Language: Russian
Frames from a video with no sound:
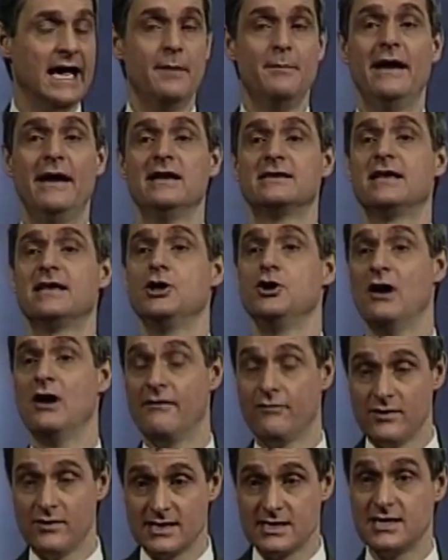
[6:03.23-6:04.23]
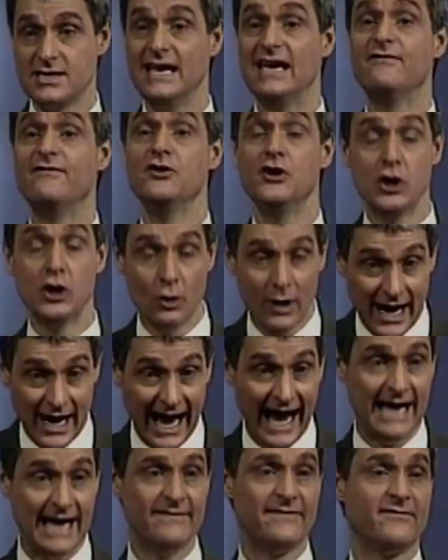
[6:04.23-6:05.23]
Это значит, что ты получил,
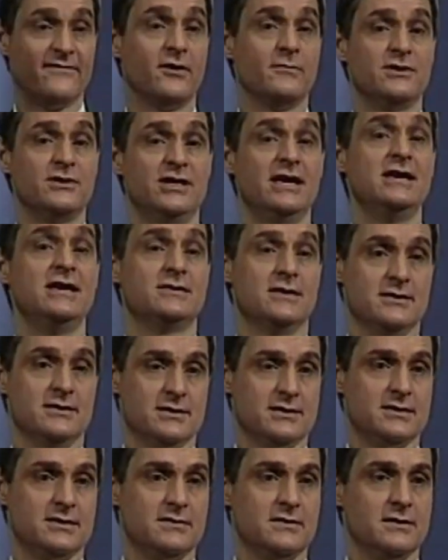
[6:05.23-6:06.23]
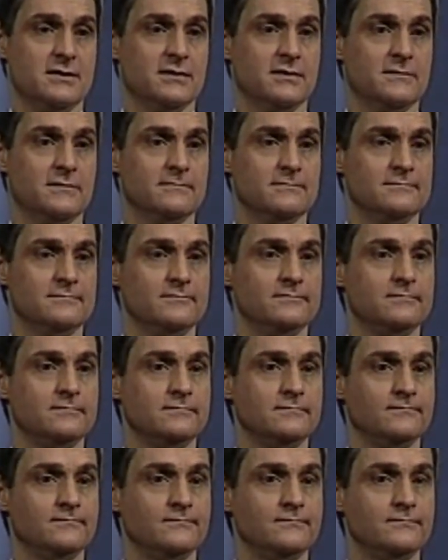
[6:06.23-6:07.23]
принял новую жизнь от
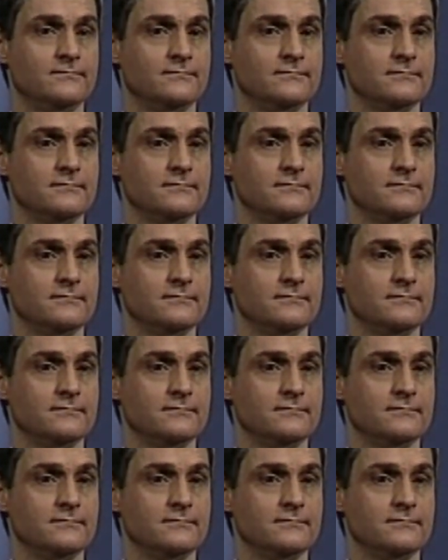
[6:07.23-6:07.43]
Иисуса –